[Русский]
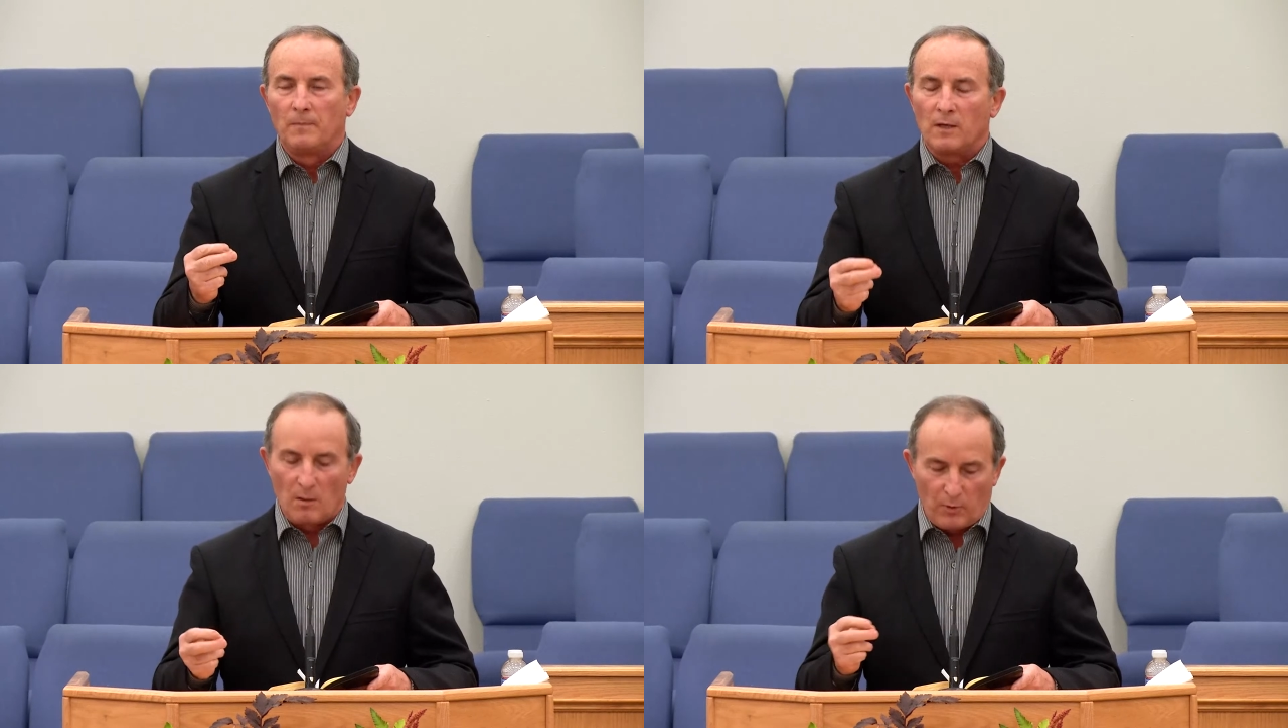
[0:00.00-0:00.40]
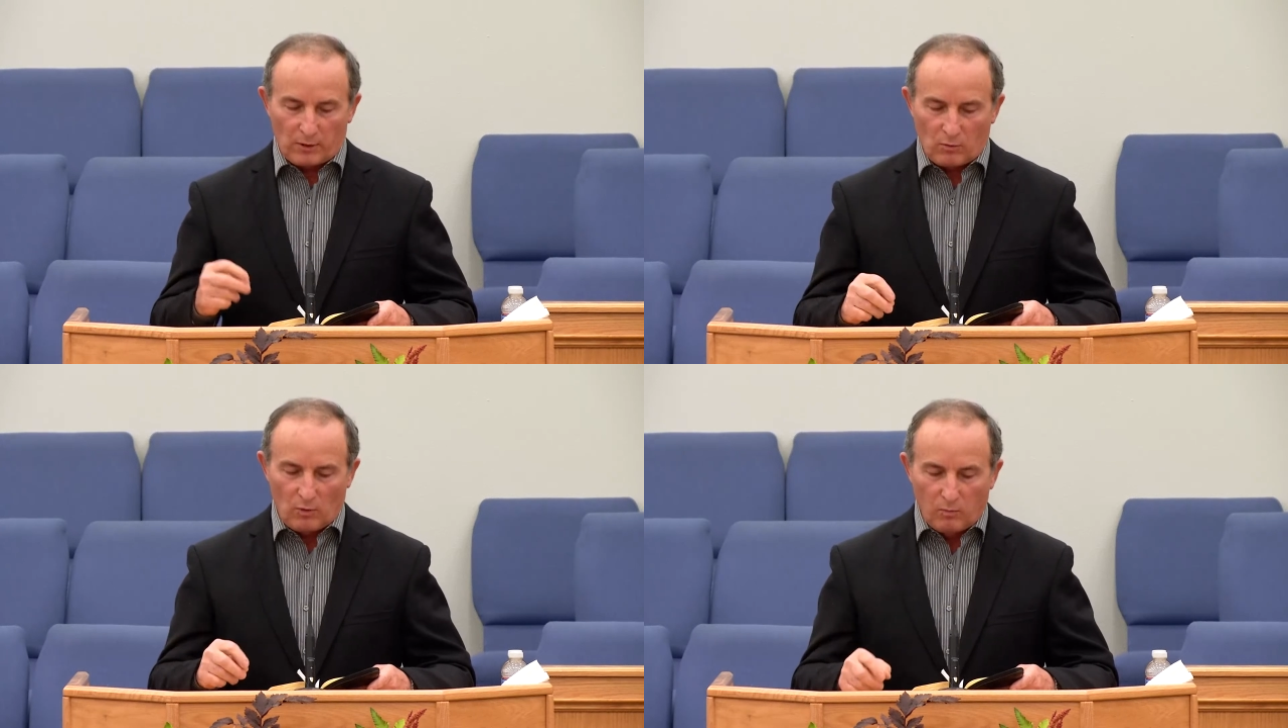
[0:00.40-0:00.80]
И
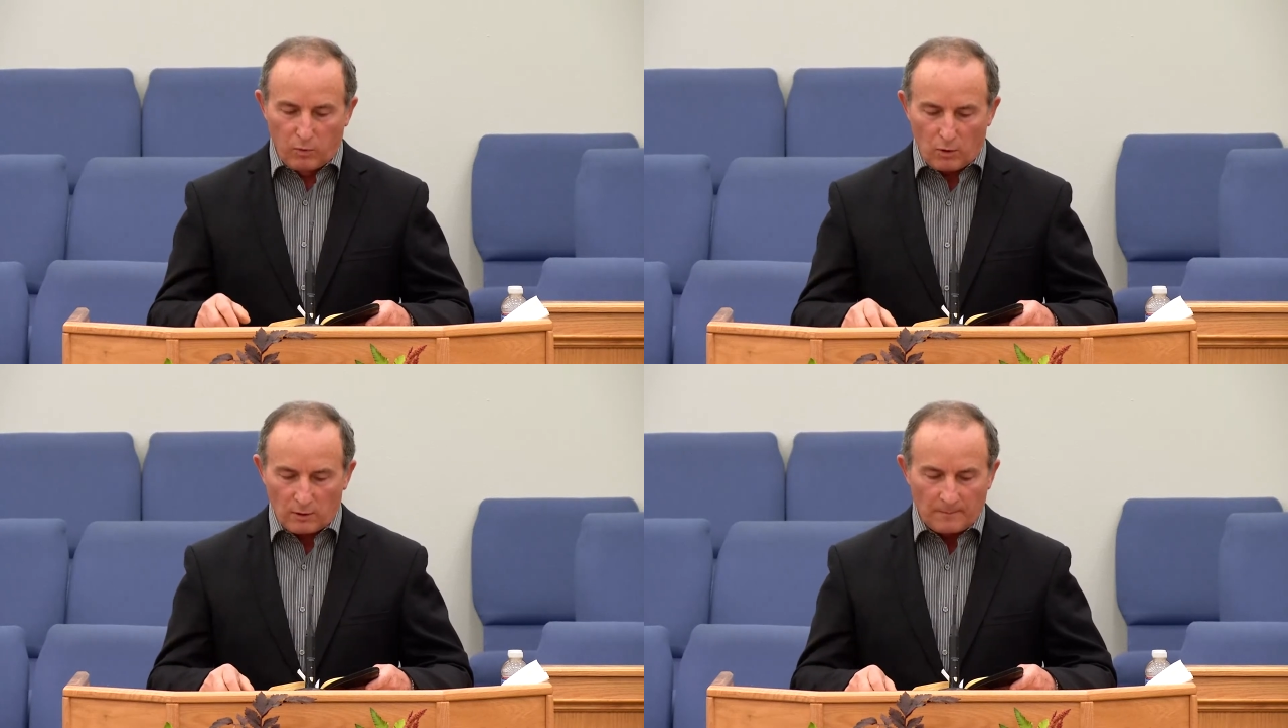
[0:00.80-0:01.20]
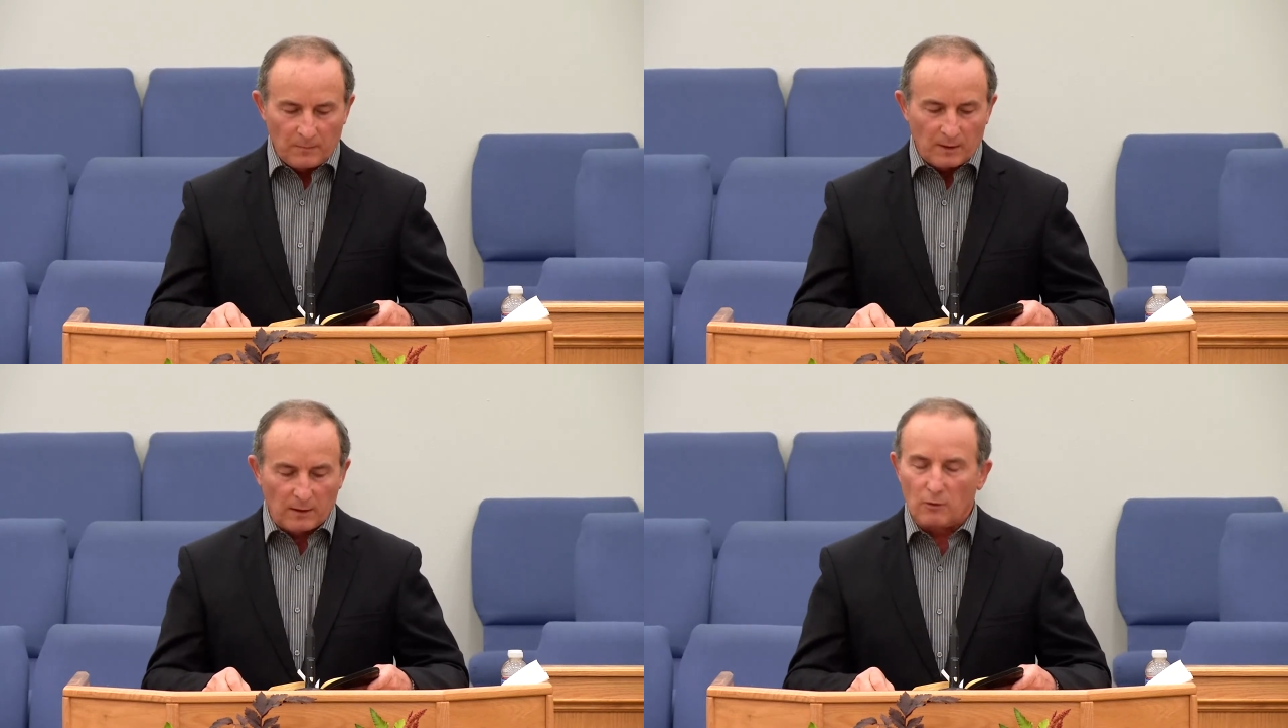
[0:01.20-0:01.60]
поэтому Бог
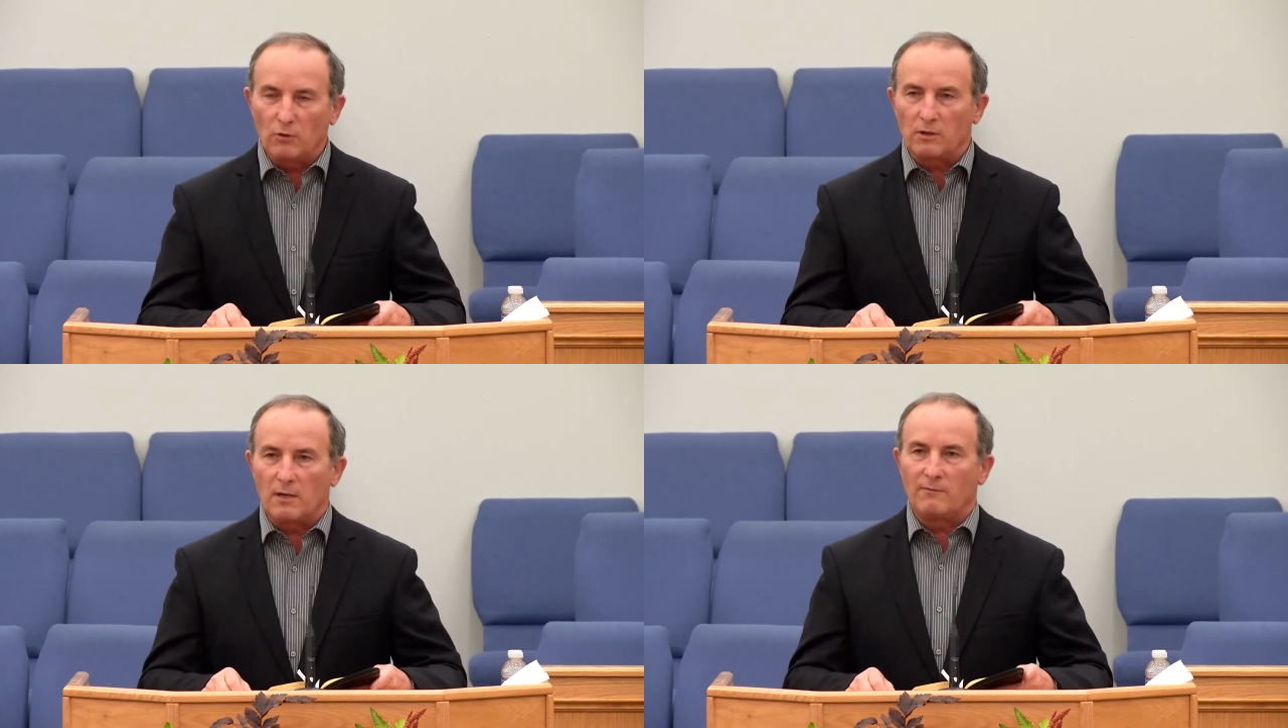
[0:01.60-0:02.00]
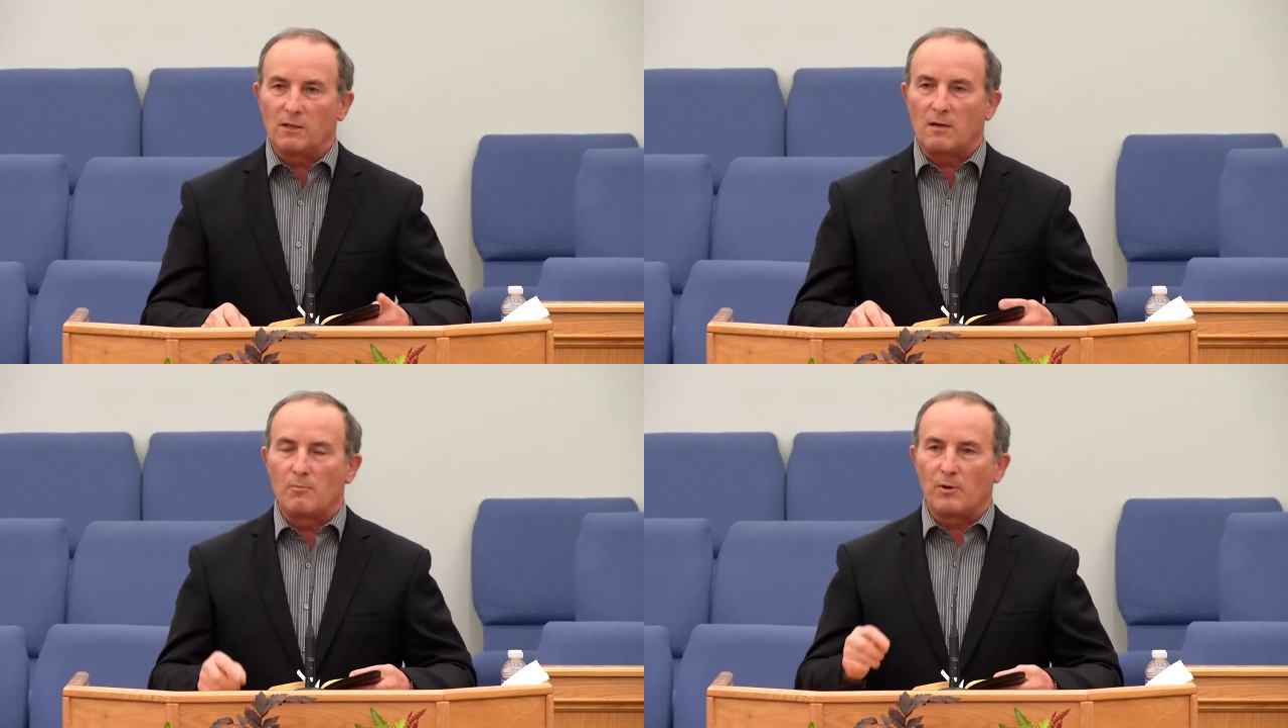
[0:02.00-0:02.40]
дает нам в
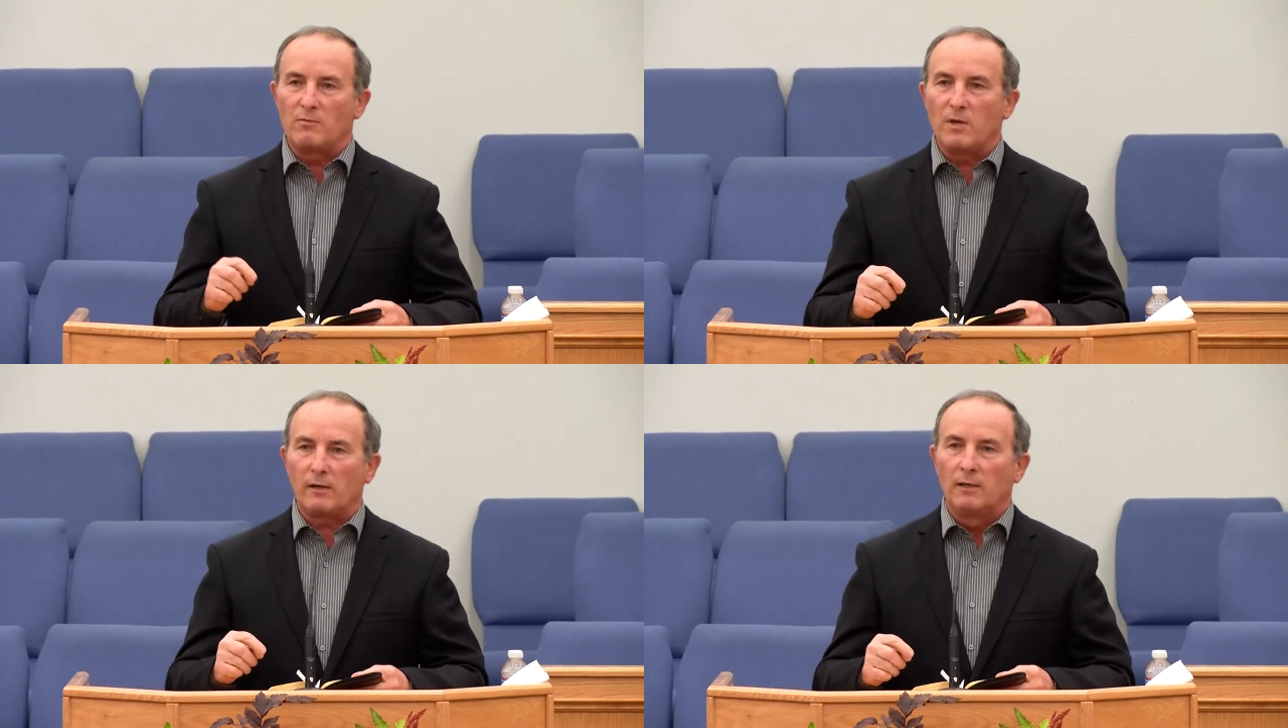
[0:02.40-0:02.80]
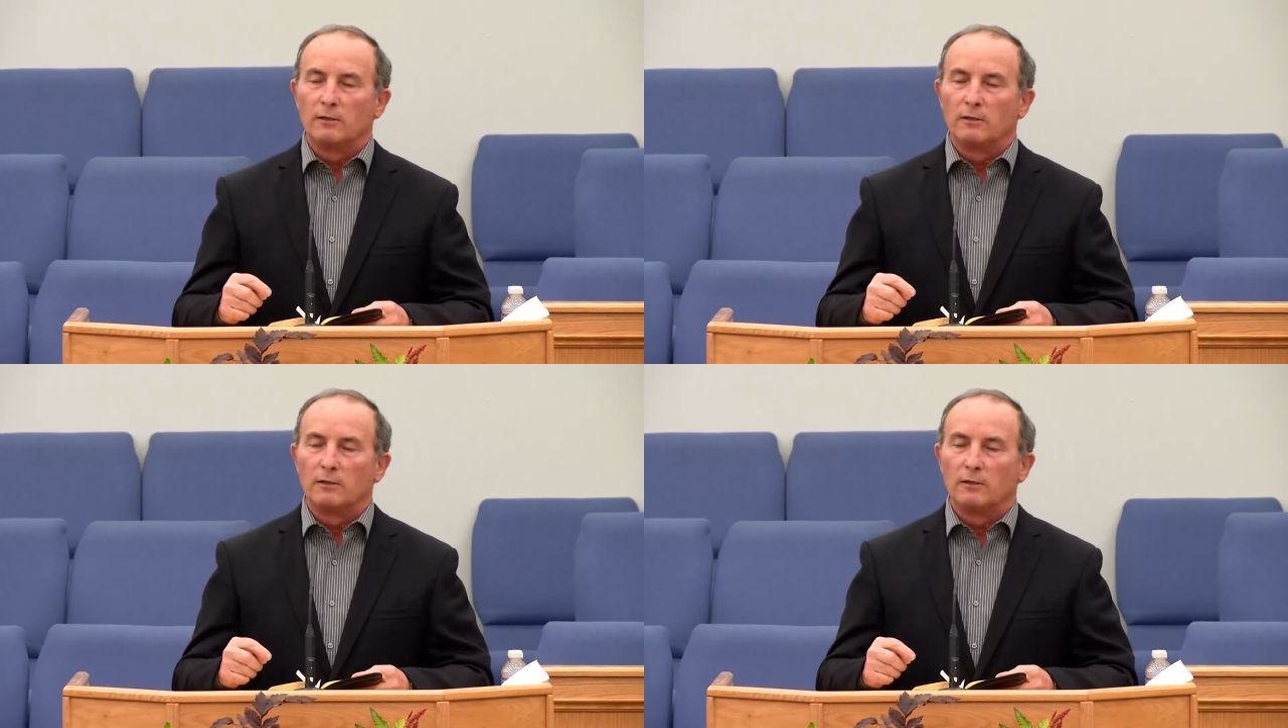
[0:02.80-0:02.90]
этом пример,